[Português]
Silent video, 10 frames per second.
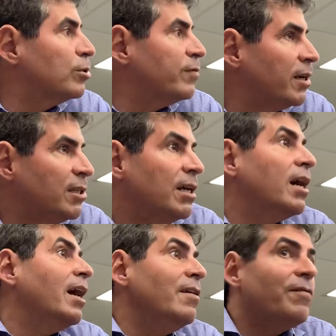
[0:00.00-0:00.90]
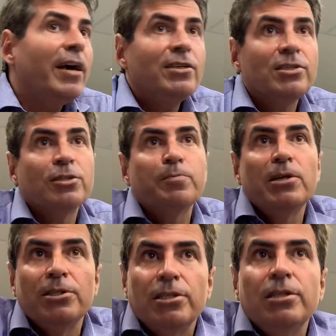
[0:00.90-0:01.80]
Vai chegar e vai se
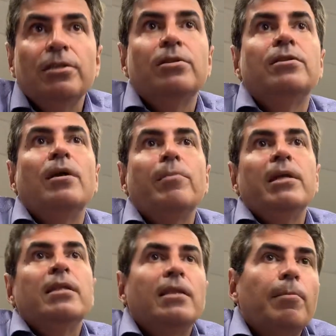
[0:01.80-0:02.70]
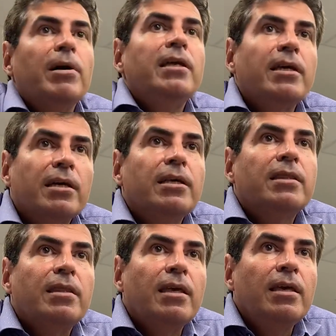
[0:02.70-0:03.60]
expandir da, da maneira que
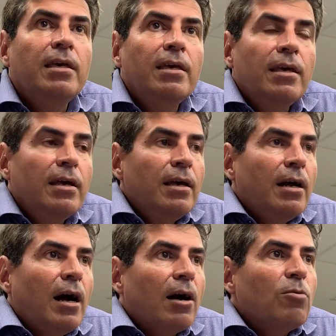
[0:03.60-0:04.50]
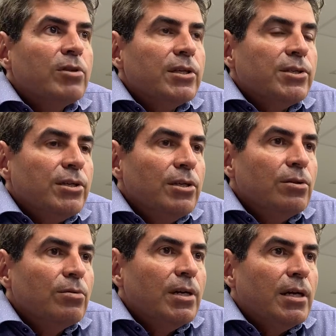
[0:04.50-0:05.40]
tem
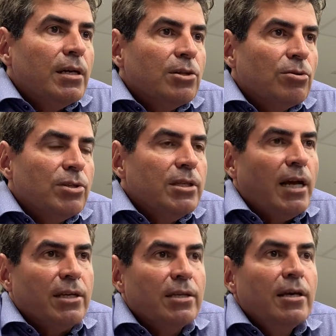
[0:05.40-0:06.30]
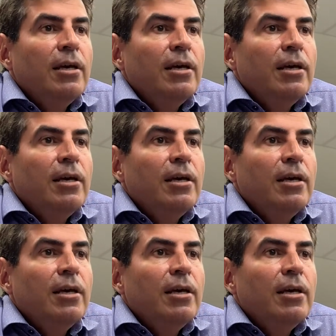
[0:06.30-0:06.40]
acontecido na, nas outras cidades.